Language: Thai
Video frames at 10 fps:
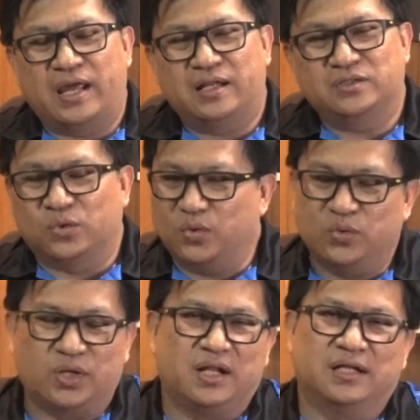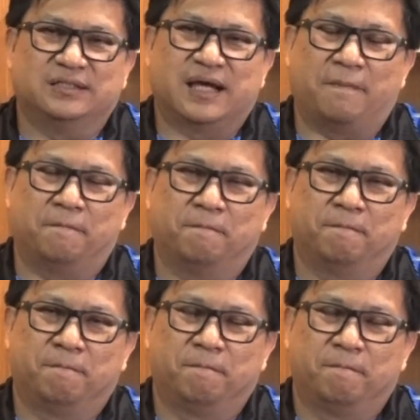ทั้งสองคนอยู่ในเรือน
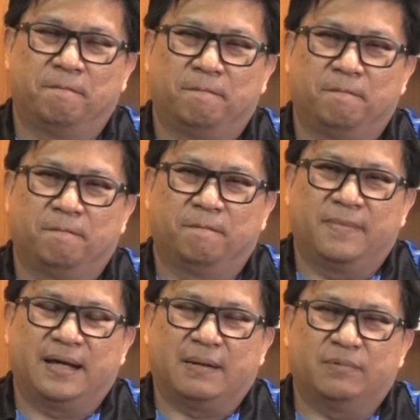จำนะครับ